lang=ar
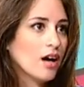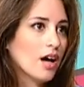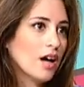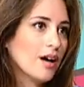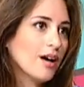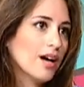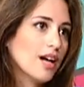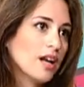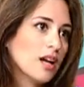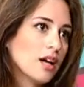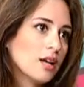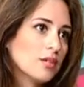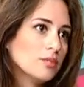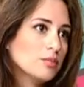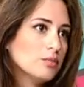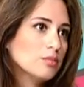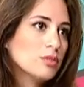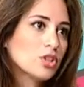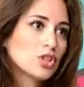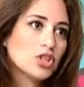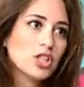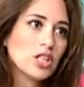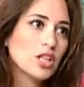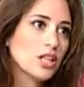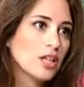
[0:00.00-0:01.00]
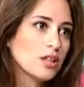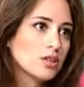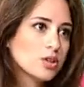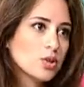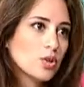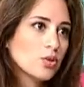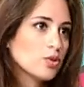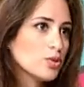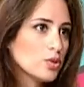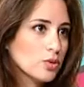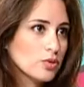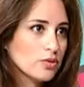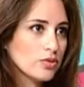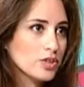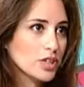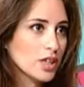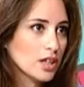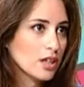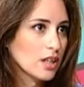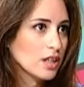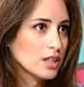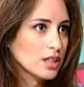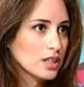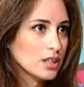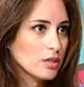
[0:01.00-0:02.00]
هلا مش كل السوليسيون
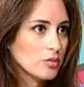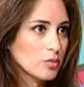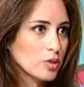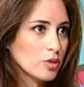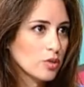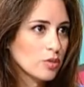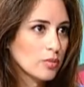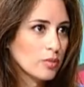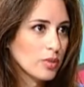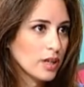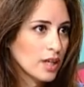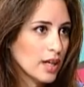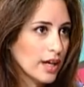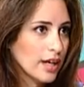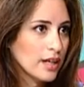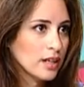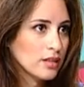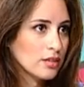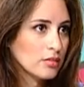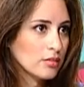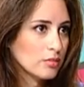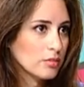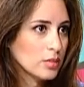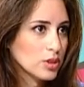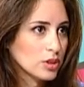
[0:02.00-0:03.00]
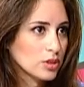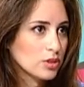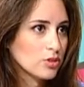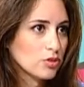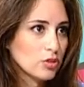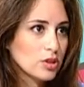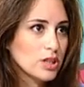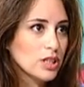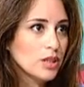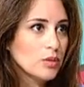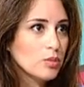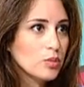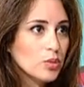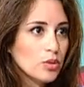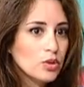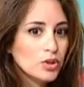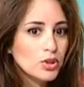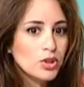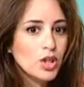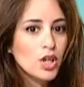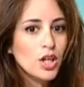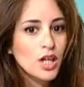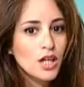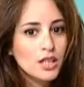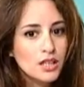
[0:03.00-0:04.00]
فينا نقطر منهم بالعين بس انه هي
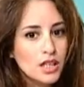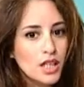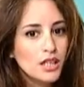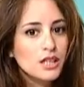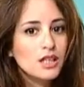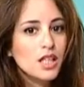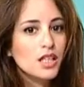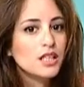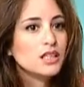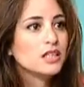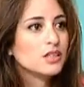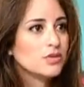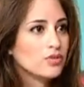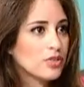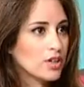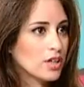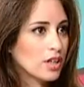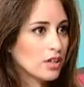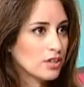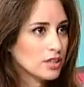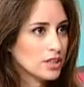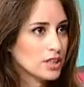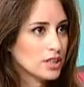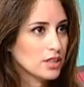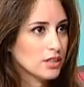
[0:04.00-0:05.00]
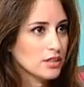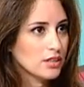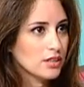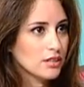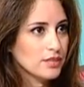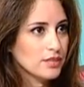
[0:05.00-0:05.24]
بلس تتنظف اللانتي